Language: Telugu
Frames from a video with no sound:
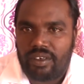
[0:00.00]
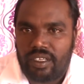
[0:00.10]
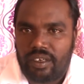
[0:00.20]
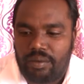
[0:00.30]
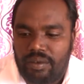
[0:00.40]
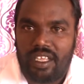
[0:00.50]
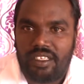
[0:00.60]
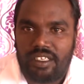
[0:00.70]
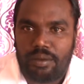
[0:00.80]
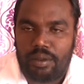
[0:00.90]
నాలుగు
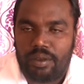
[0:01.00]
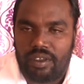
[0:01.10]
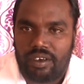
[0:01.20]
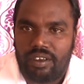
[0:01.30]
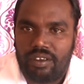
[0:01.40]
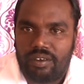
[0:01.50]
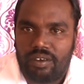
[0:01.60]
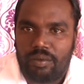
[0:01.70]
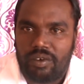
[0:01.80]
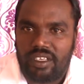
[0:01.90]
నాగసేవ వర్క్లో
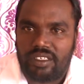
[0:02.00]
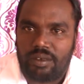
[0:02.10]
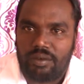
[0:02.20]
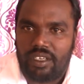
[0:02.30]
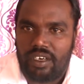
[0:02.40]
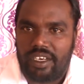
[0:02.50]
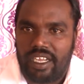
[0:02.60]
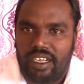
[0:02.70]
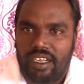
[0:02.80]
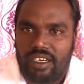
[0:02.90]
ఒక బోర్ వేసాము నాలుగు
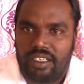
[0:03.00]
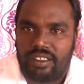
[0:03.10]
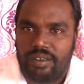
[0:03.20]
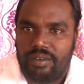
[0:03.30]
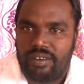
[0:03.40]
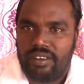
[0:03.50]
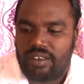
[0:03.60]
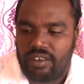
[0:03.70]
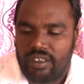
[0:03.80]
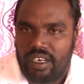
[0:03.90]
ట్యాంకులు కట్టించాము
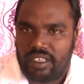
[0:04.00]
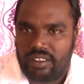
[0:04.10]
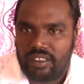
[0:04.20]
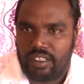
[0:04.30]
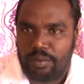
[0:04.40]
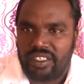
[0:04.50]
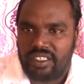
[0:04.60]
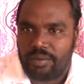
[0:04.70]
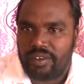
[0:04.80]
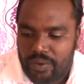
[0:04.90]
రెండున్నర లక్షలకు
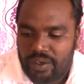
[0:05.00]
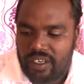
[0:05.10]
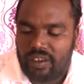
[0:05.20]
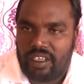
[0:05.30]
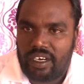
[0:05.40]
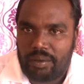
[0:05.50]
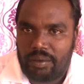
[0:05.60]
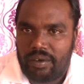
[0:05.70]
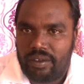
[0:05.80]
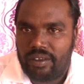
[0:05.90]
నిర్మించాము కోటాకుల
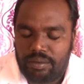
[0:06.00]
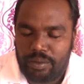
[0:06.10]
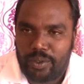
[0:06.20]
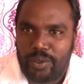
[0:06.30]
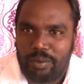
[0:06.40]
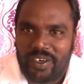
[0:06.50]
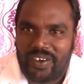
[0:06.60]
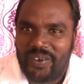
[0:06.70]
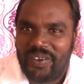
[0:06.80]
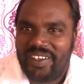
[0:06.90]
గ్రామంలో బోరు
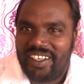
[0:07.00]
మోటారు